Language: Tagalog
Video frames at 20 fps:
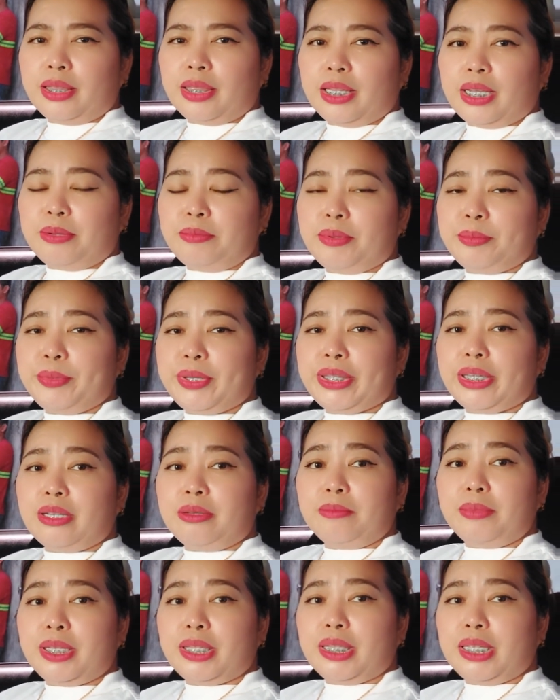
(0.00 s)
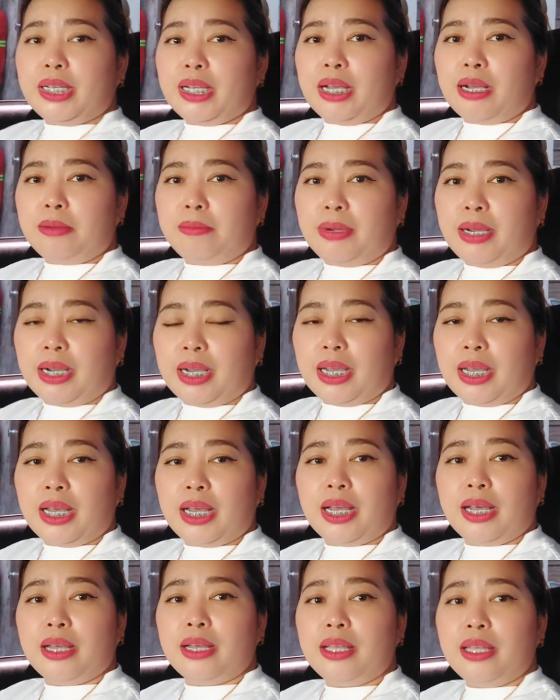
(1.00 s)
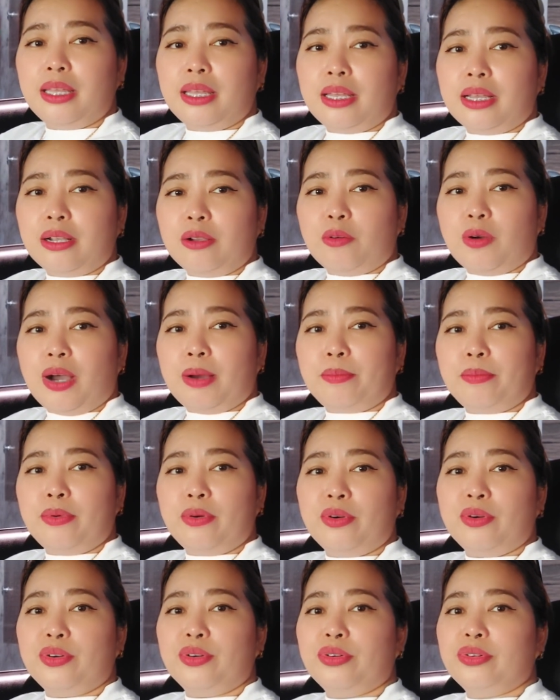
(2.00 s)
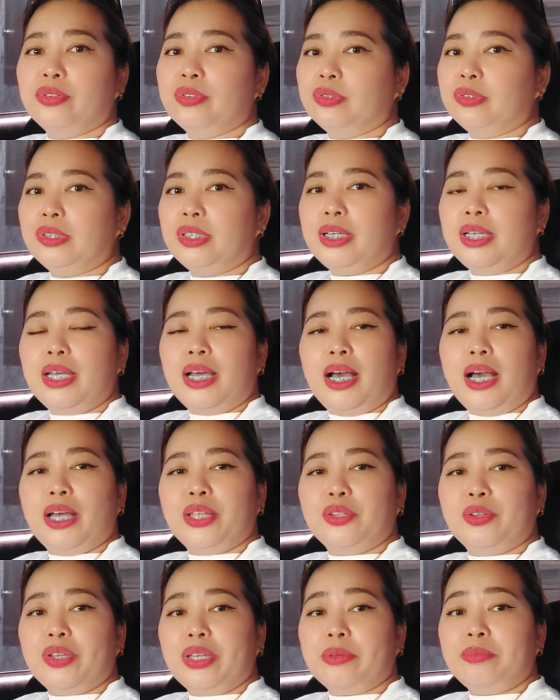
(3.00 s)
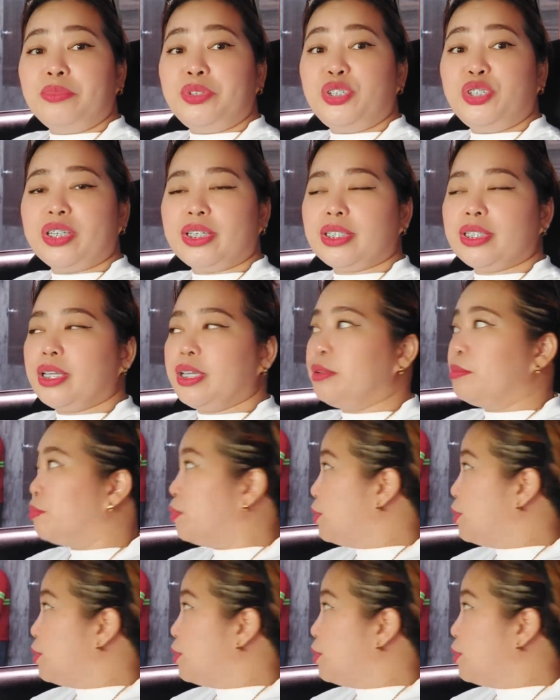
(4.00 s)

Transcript: Nagbe-meeting-meeting ang mga guwapong ano, MGSI